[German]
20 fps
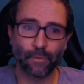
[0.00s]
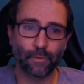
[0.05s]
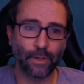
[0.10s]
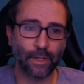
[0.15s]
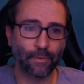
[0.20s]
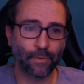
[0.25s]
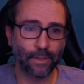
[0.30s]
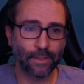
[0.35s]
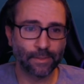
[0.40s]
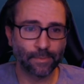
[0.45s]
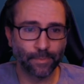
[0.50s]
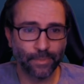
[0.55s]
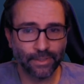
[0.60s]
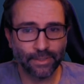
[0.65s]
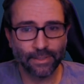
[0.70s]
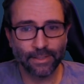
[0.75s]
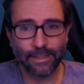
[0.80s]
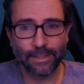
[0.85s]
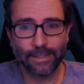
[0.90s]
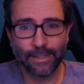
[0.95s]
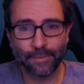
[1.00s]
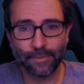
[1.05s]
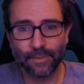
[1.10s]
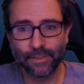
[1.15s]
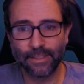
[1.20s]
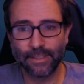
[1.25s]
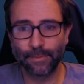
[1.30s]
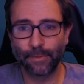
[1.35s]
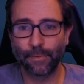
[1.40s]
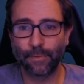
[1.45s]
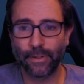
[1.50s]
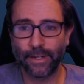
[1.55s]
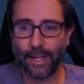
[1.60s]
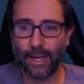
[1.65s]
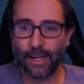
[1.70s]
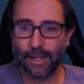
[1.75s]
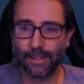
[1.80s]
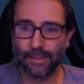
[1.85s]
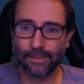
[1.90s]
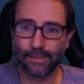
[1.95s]
Vielleicht wird jetzt ein bisschen die Defensive
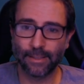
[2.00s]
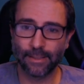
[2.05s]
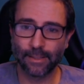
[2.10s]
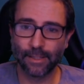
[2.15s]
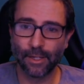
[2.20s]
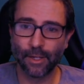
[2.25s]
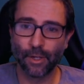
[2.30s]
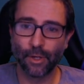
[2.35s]
vernachlässigt